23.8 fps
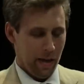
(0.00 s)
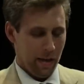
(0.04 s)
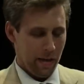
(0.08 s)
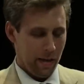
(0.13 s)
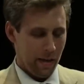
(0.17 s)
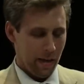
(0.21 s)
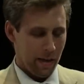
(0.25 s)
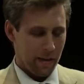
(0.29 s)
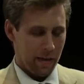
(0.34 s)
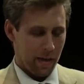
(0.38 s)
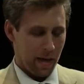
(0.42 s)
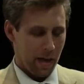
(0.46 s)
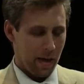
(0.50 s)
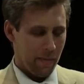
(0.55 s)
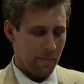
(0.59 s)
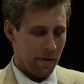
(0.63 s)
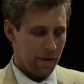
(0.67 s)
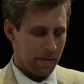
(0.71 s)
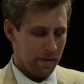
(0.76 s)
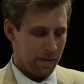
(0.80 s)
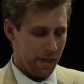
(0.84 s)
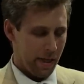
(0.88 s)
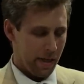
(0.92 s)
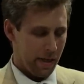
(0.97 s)
Ja, da kann
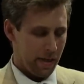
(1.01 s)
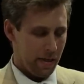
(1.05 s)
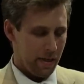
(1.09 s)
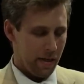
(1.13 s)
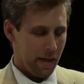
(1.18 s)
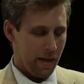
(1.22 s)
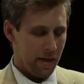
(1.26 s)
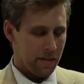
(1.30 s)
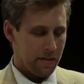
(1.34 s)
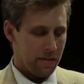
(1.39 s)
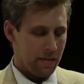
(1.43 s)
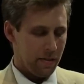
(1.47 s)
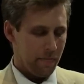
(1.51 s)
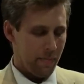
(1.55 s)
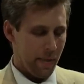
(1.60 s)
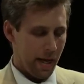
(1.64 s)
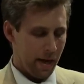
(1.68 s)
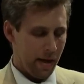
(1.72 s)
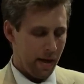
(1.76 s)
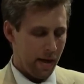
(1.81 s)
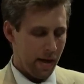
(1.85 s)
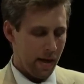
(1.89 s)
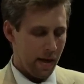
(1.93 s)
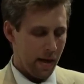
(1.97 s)
man, denke ich, eine ganze
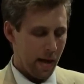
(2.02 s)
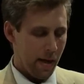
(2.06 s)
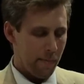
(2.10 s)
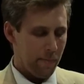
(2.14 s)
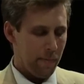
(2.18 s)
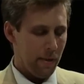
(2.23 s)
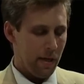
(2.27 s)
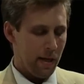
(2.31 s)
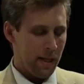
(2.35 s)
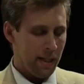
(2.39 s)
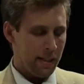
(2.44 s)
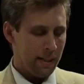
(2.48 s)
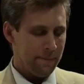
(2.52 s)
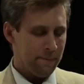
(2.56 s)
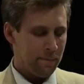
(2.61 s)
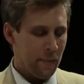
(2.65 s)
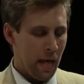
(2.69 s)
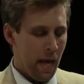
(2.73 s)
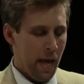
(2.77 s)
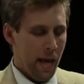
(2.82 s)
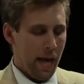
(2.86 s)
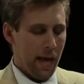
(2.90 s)
Menge ableiten.